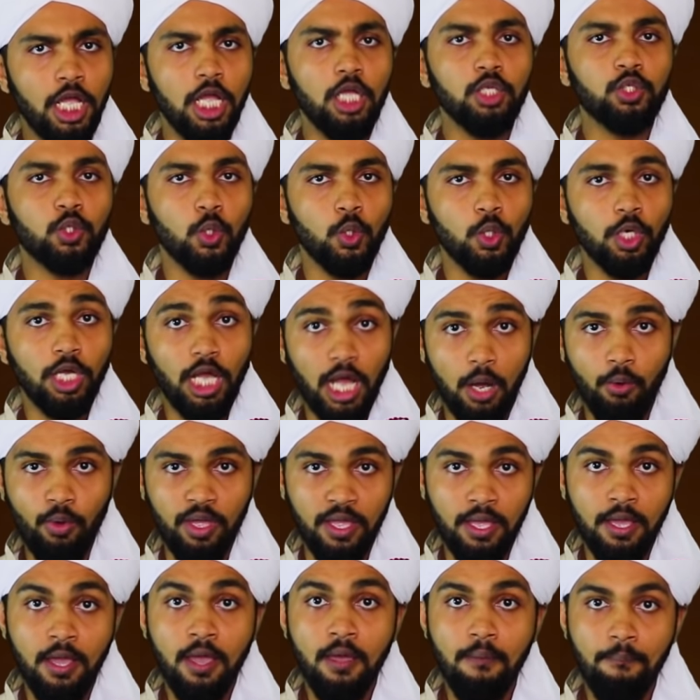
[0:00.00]
جيش
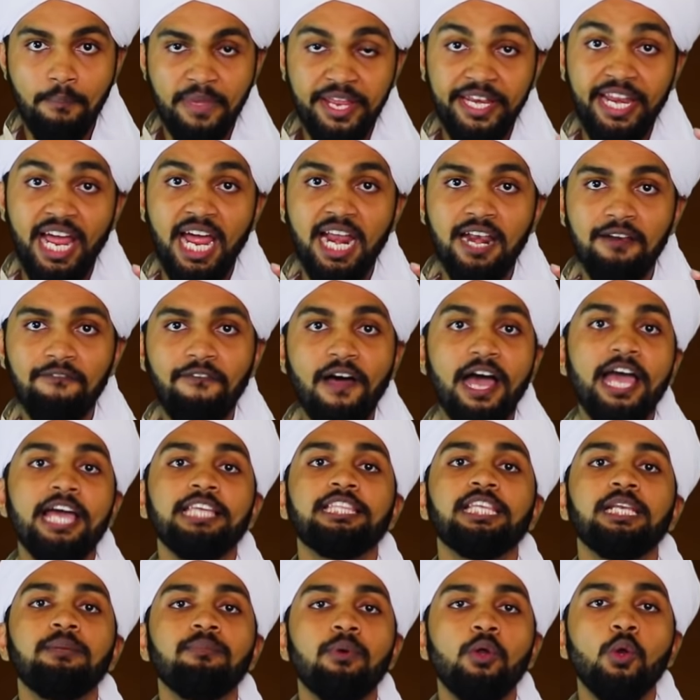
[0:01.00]
قوي من
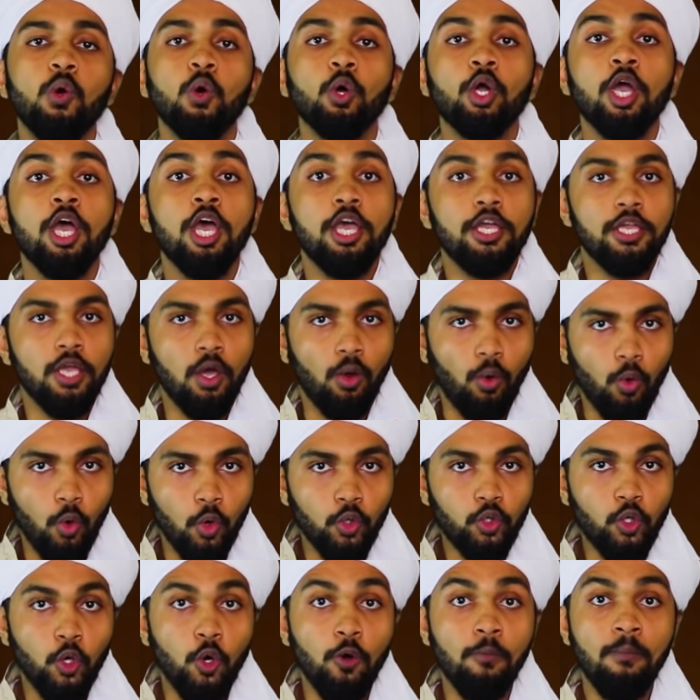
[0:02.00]
حلفاية الملوك
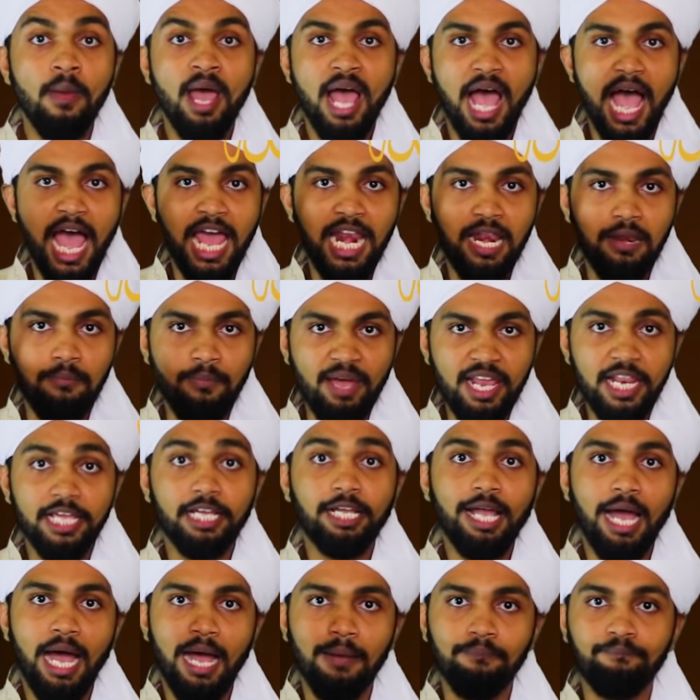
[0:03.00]
يقودهم
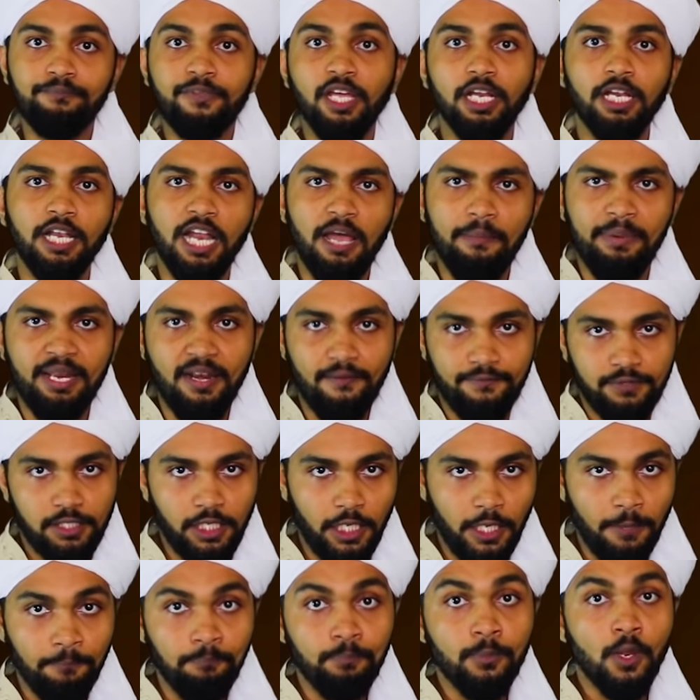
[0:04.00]
الملك عبد الله
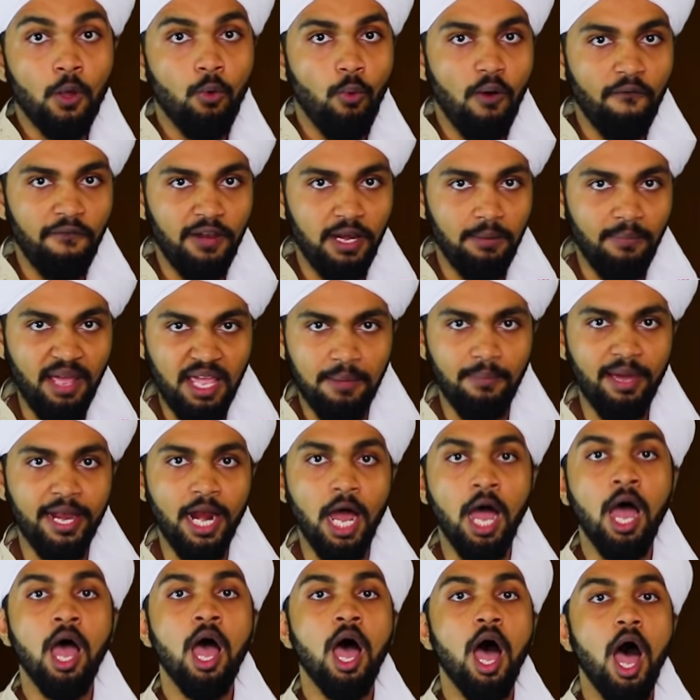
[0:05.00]
بنفسه وفي
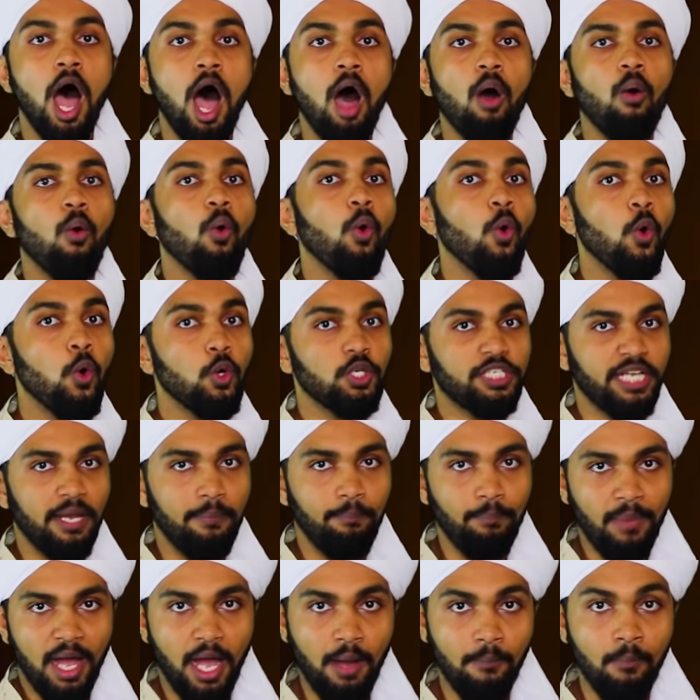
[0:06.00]
الميمنة أخوه
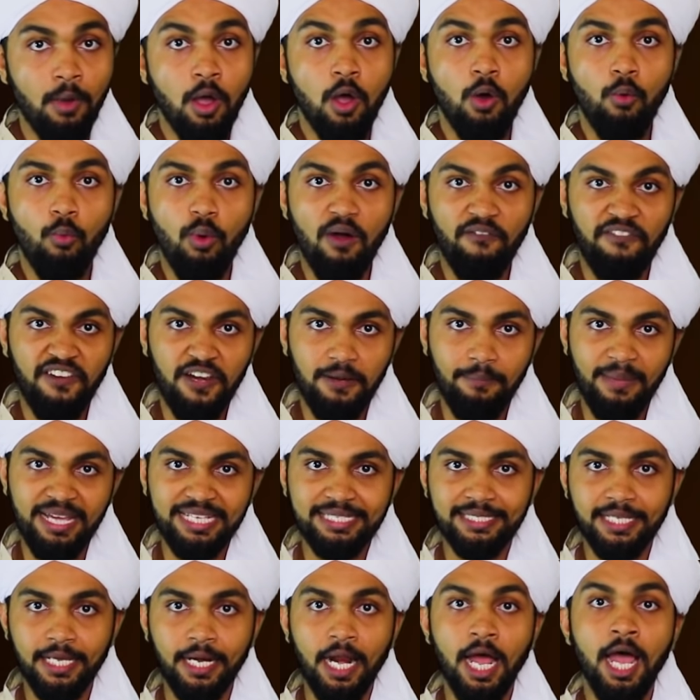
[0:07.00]
شمام وفي
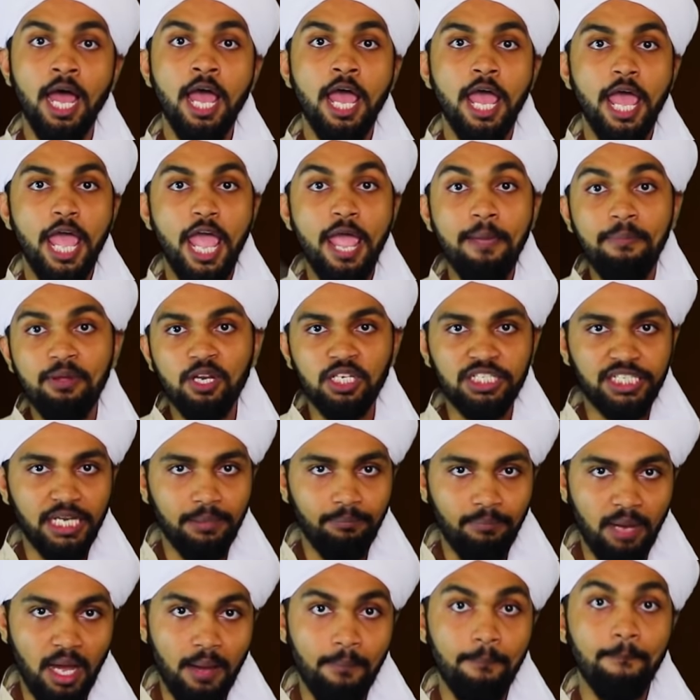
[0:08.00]
الميسرة ابن
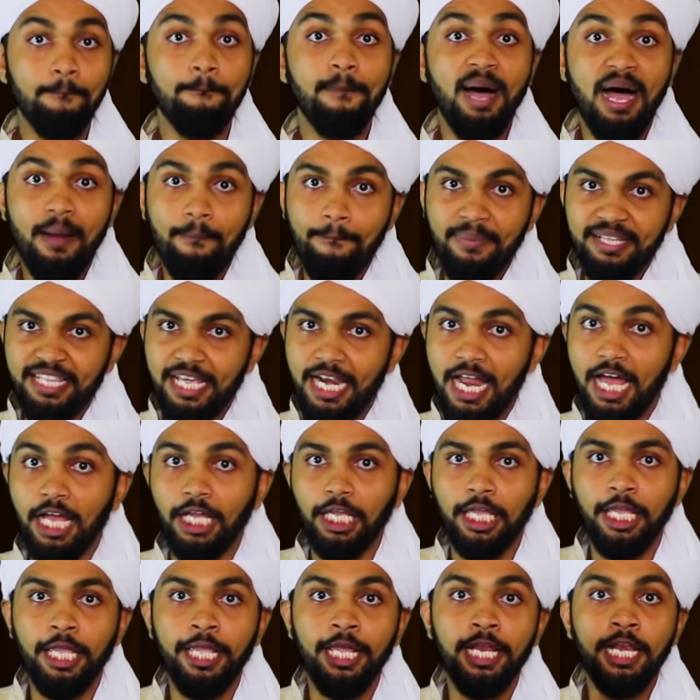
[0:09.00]
شمام محمد
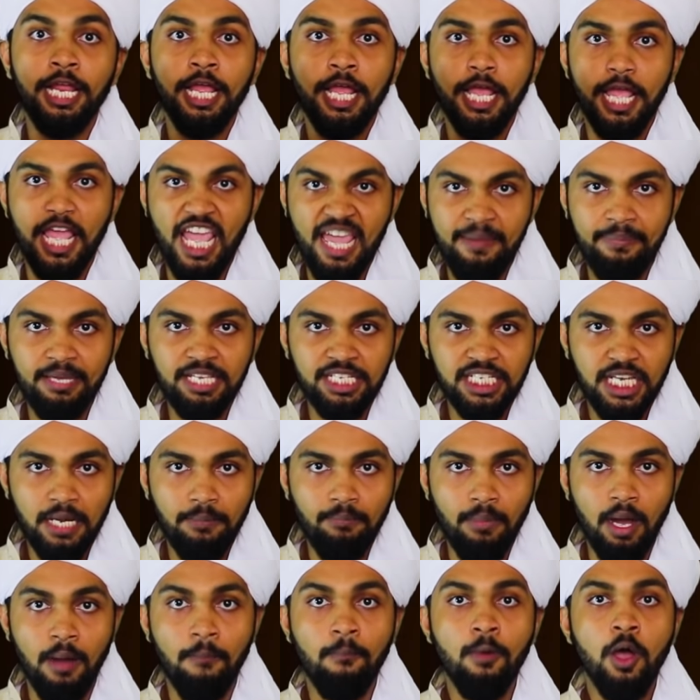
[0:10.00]
العقيل ابن
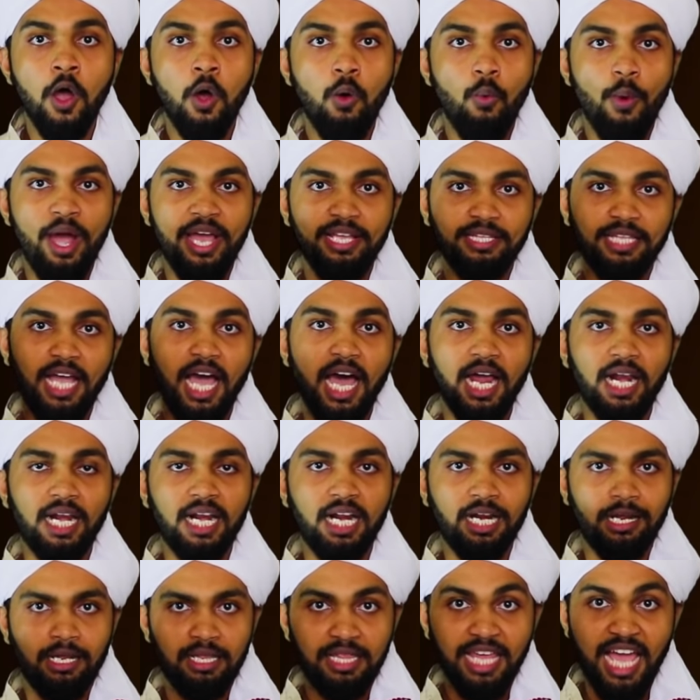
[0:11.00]
شمام
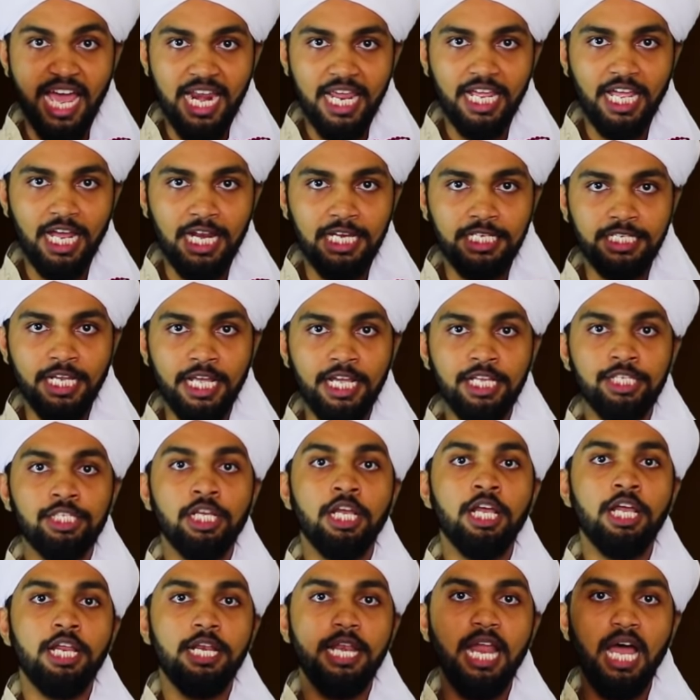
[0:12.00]
ويتحرك ذلك
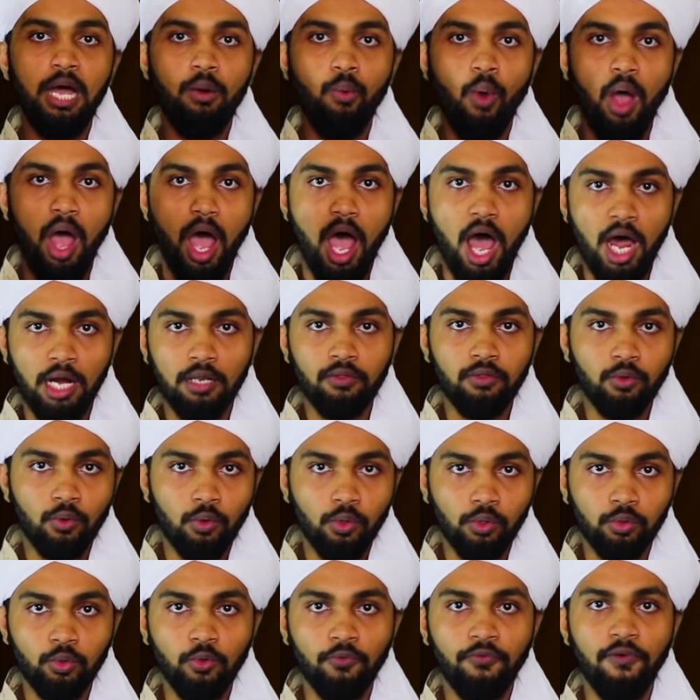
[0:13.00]
الجيش نحو أرض
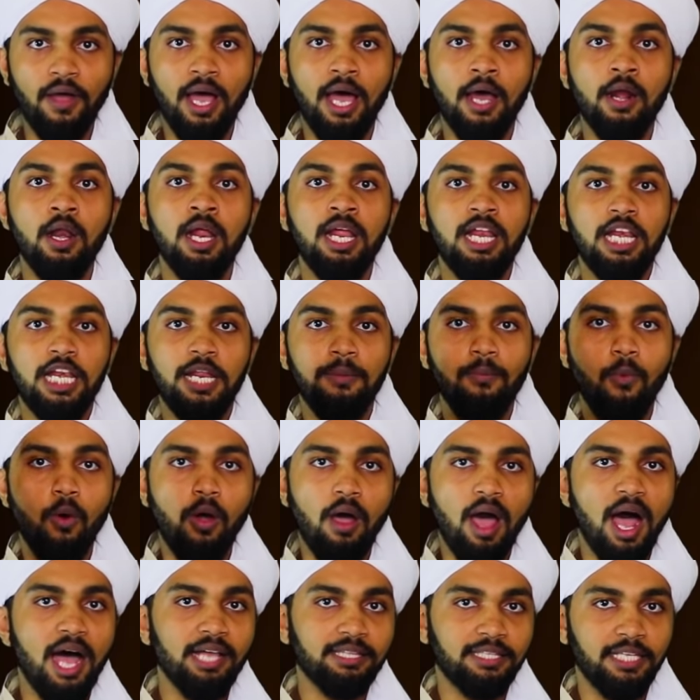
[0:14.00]
كردفان
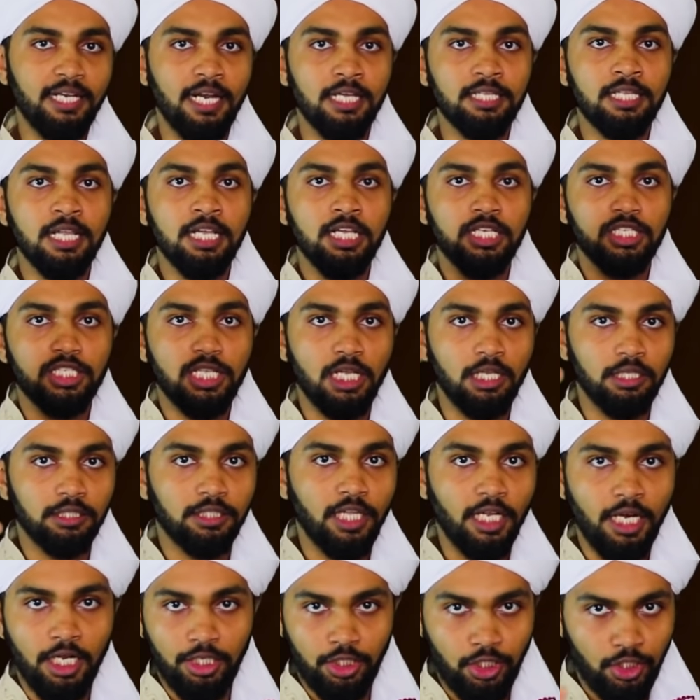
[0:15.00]
لمقاتلة
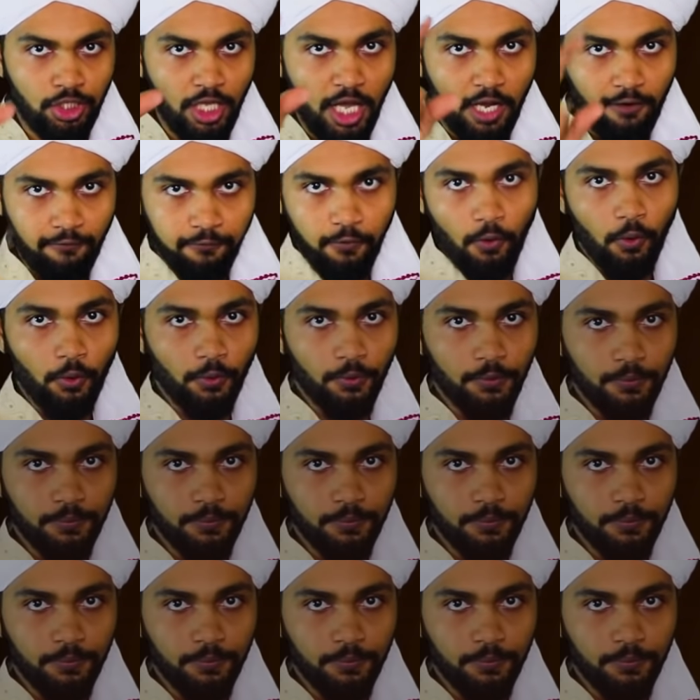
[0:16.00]
سلطنة دارفور